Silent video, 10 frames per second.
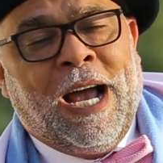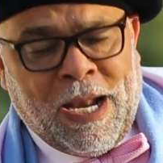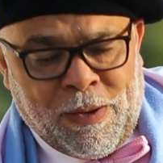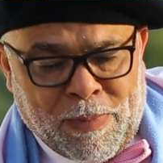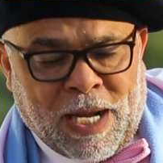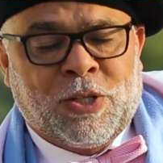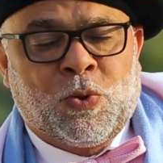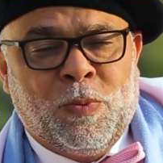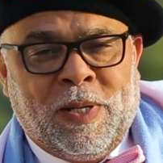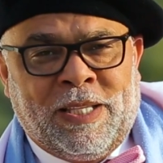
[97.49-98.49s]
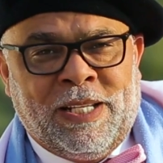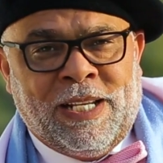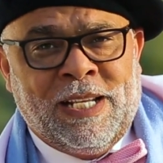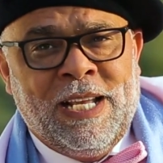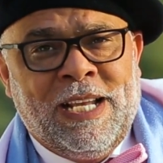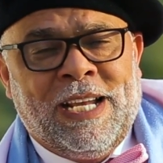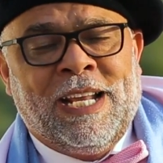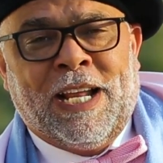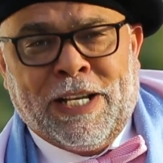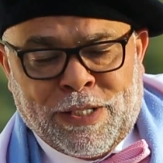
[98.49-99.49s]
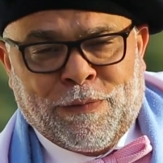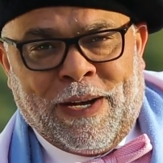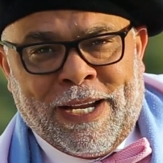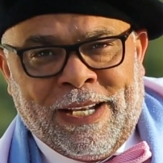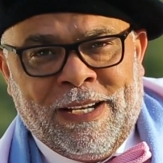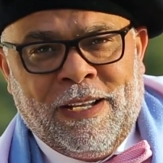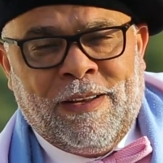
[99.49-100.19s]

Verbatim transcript: المقسومة إلى نصفين